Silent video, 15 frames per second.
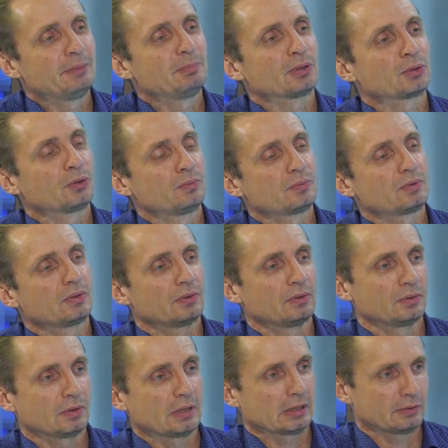И потом
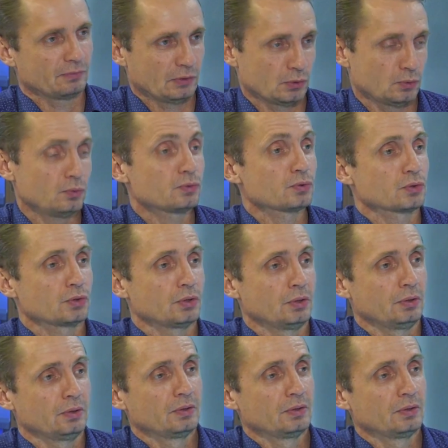э, как-то фасуется уже?